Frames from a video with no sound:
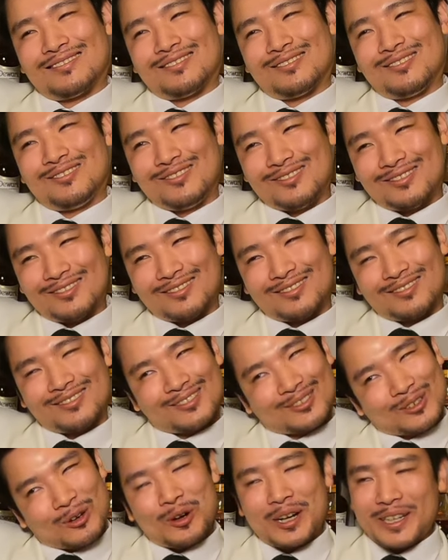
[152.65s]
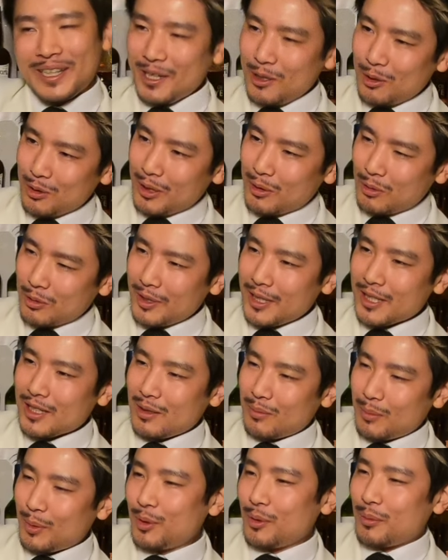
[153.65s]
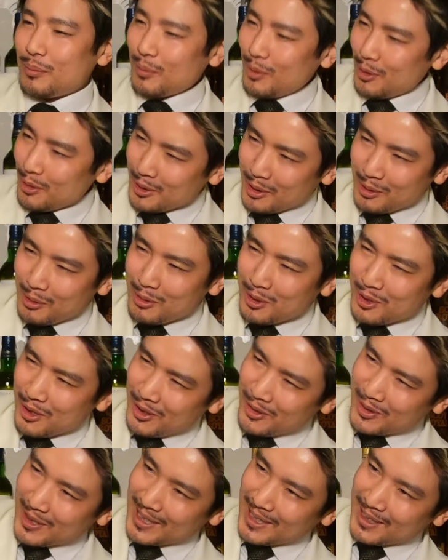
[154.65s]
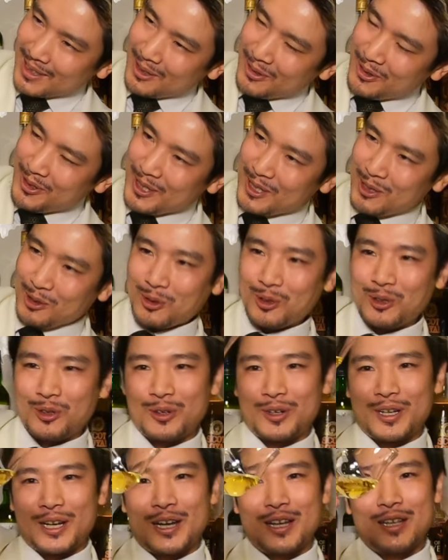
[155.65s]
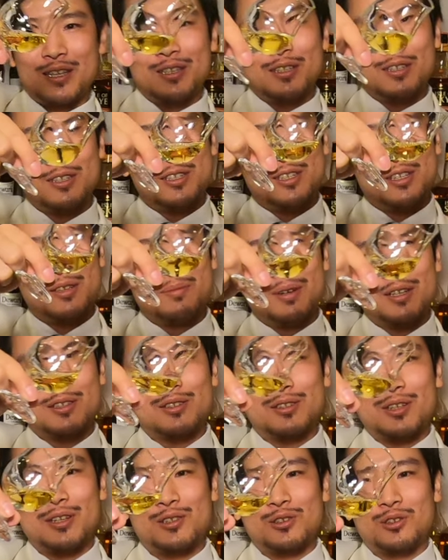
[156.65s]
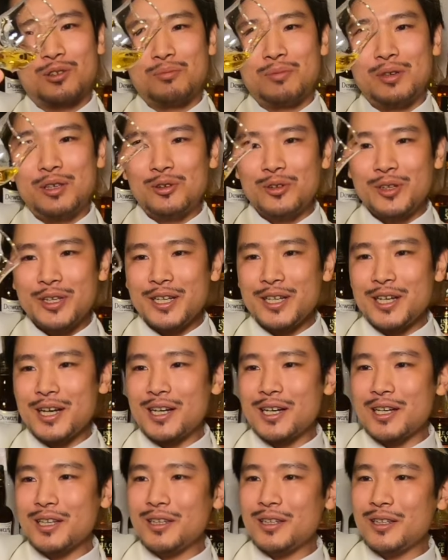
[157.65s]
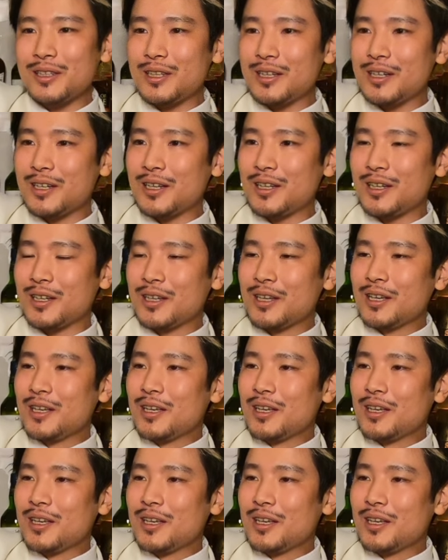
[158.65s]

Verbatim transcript: ううん、うん、黄金色ってことですけどももうちょっと薄いのかなっていうふうにちょっと感じますねちょっと緑がかった